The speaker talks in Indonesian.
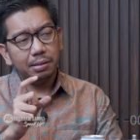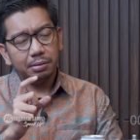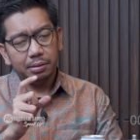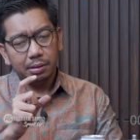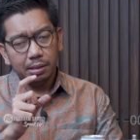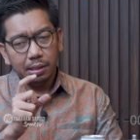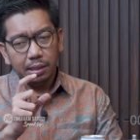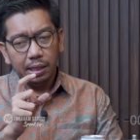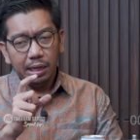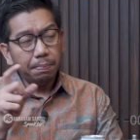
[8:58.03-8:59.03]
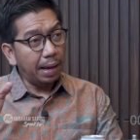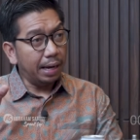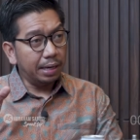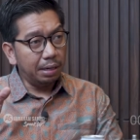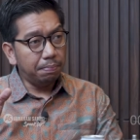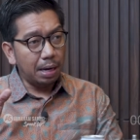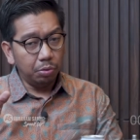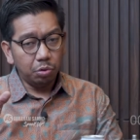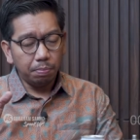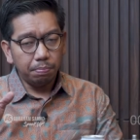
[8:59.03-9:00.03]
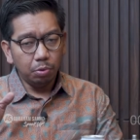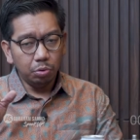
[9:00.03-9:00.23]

Hmm. Ini PR ke depan untuk hmm.